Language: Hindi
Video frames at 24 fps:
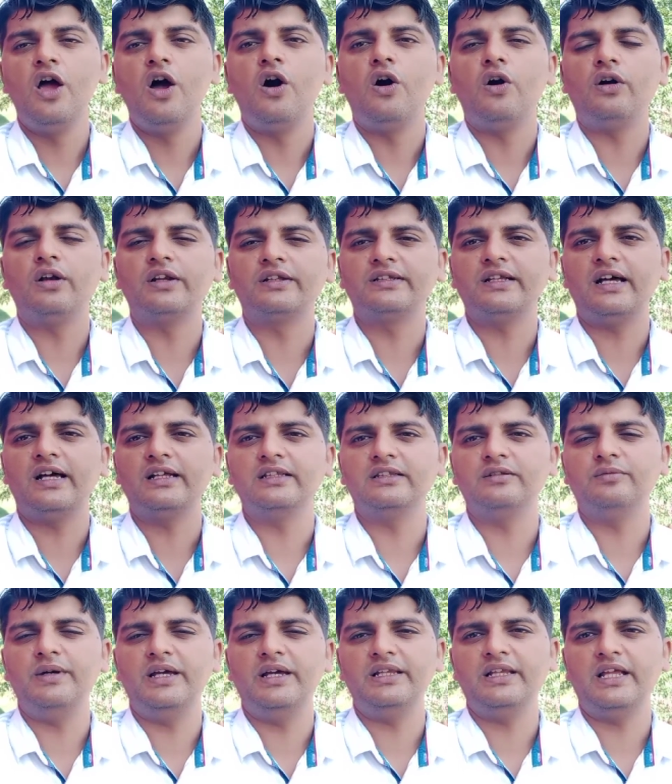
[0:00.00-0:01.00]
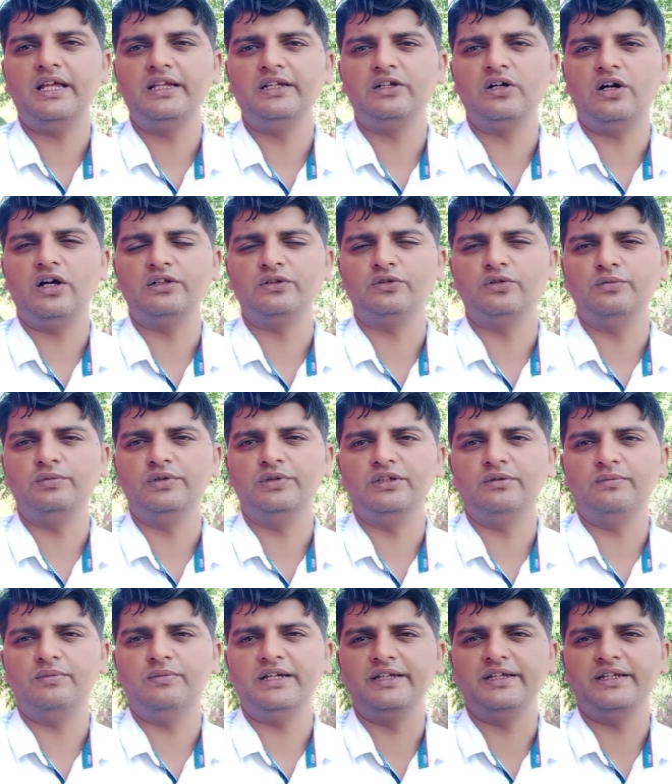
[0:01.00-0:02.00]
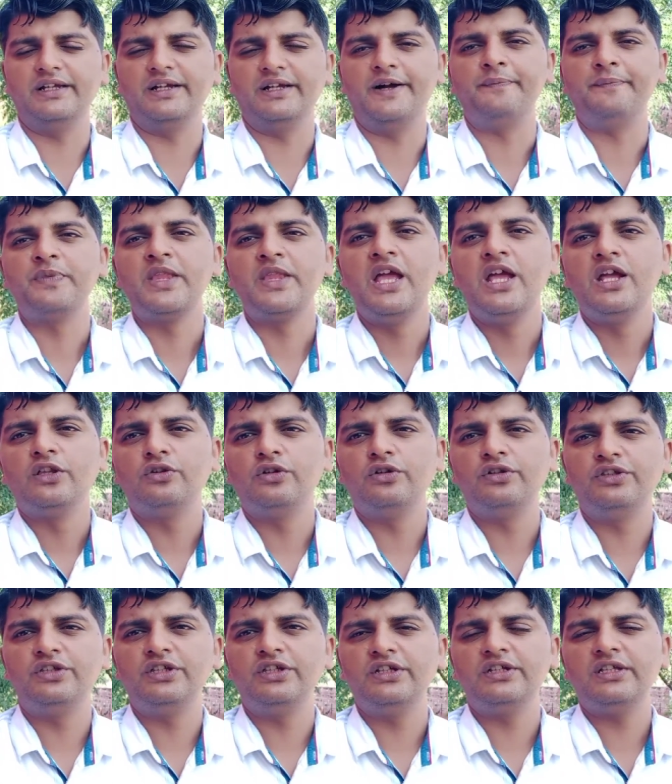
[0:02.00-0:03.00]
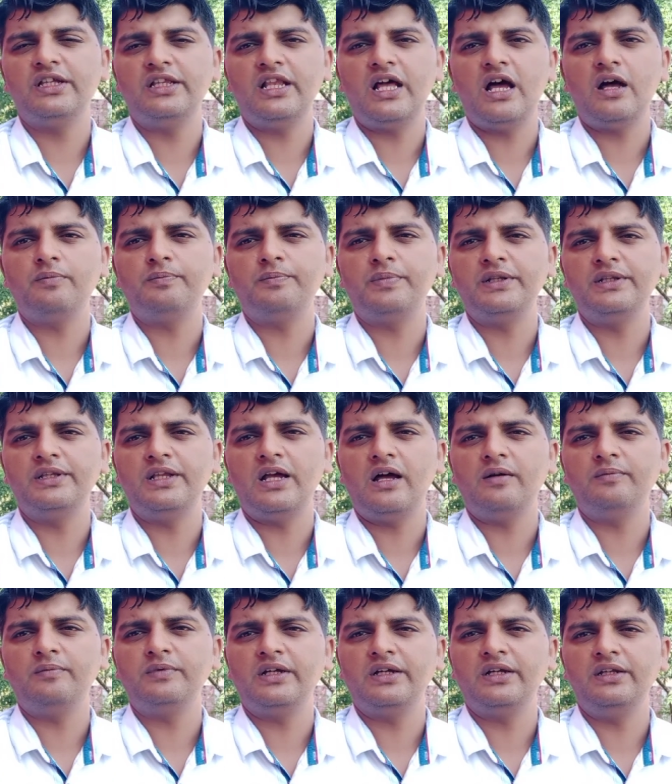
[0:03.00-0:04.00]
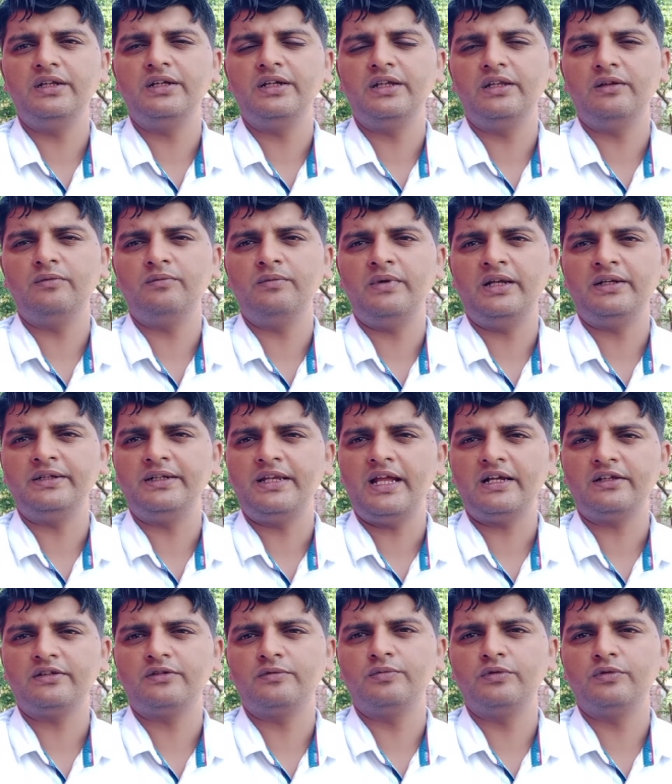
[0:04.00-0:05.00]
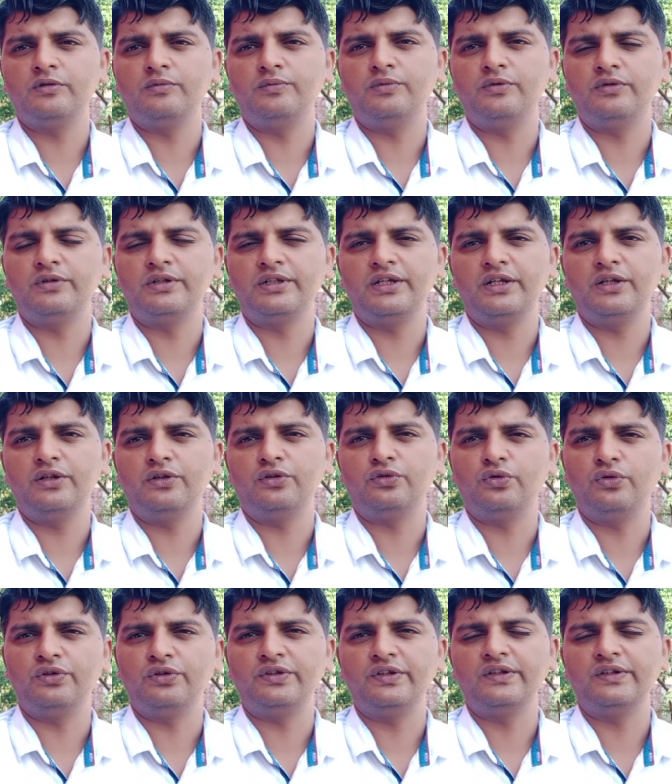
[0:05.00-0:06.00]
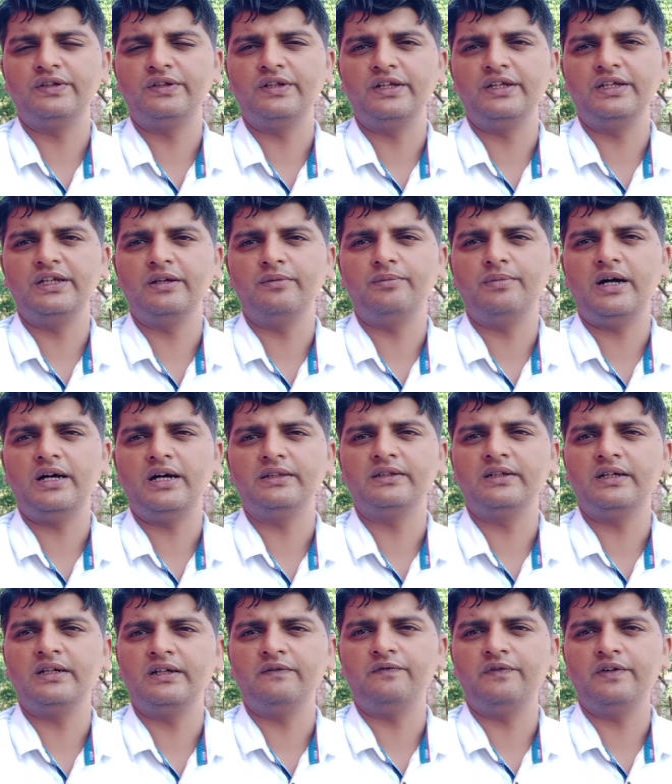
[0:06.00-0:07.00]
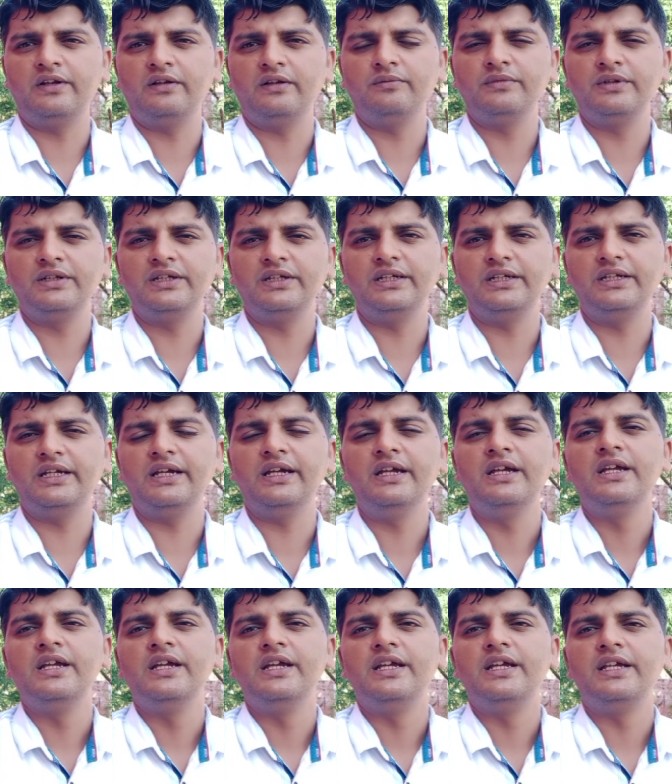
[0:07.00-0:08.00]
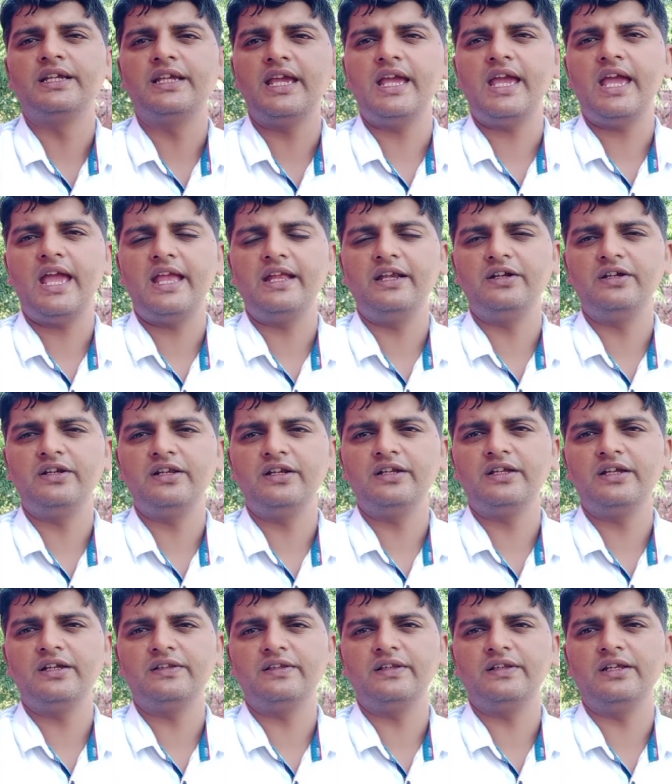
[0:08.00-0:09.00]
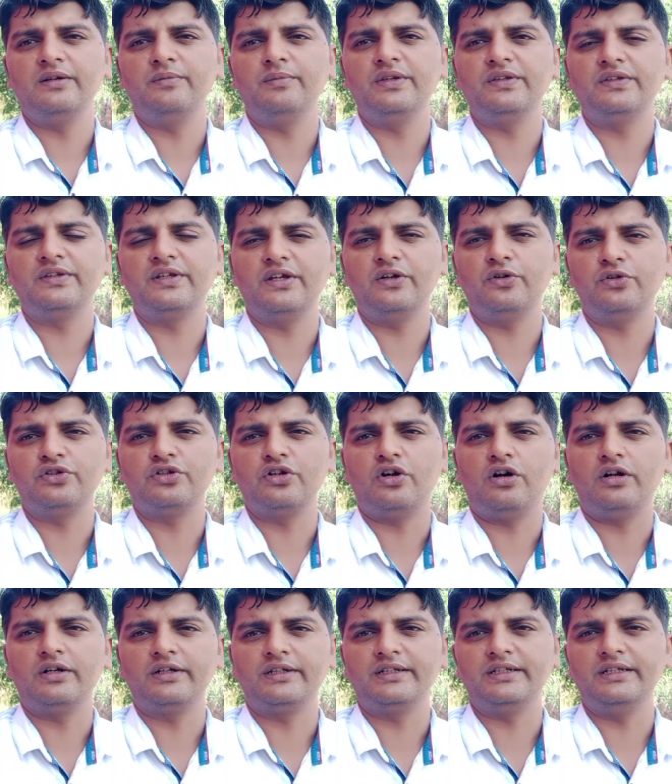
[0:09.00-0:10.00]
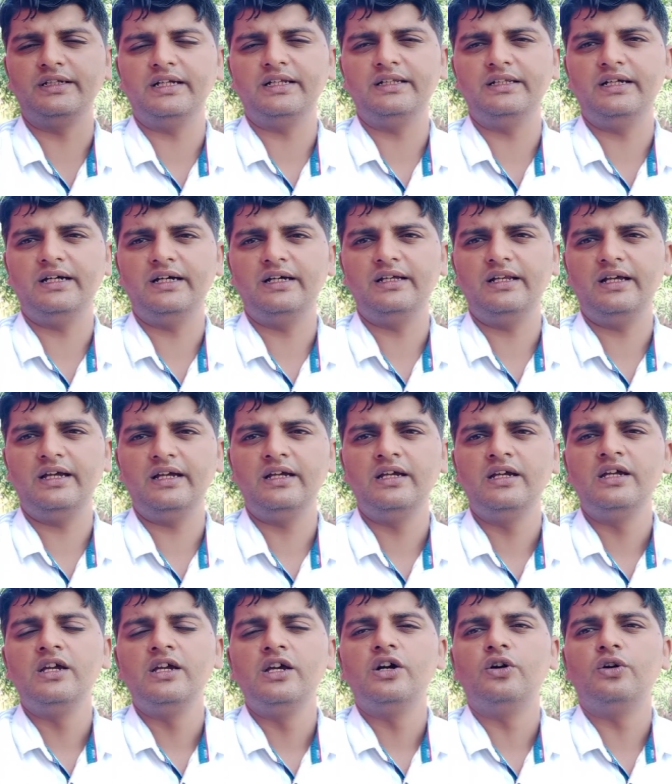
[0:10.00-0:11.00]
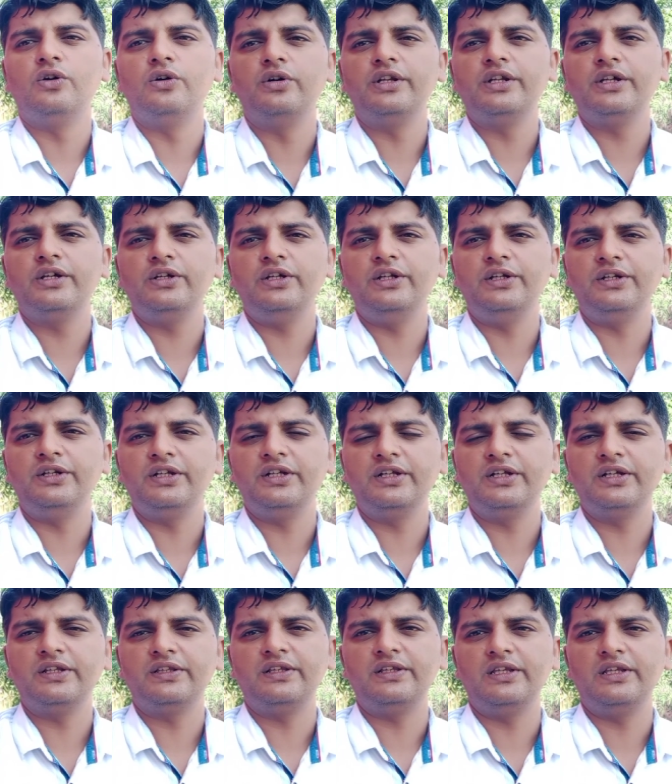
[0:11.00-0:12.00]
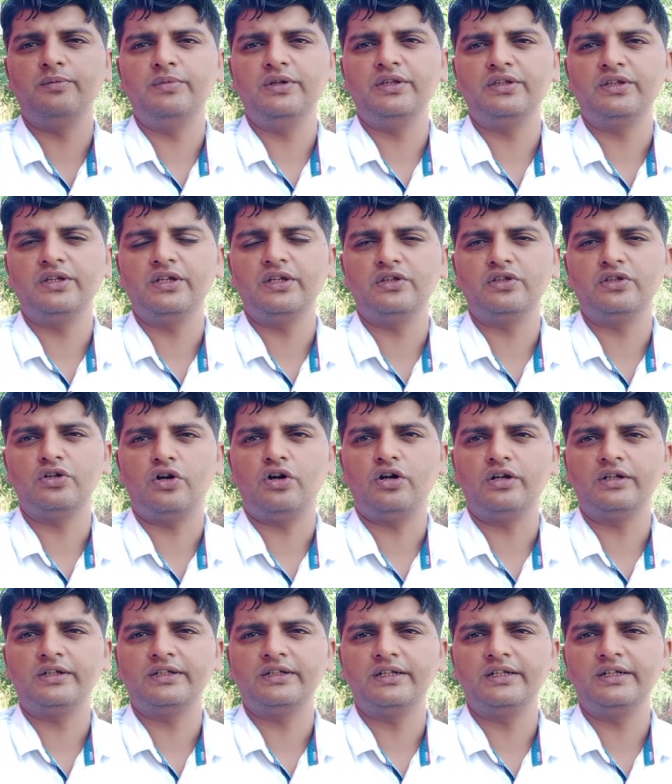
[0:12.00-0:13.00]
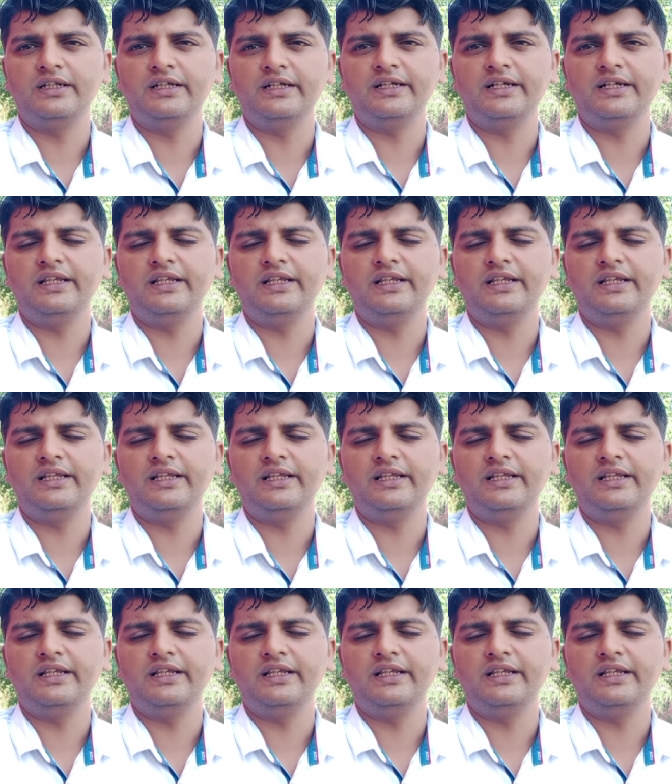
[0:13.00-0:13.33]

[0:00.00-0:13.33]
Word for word: और साथ बेल आइकॉन को भी दबाइएगा तो जी जनाब पंजाब करिकुलम एंड टेक्स्ट बुक बोर्ड के सोर्सेस ने ये बात कन्फर्म की है कि इंटर के सिलेबस के शॉर्ट किया जा रहा है और इंटर के सिलेबस के शॉर्ट करने के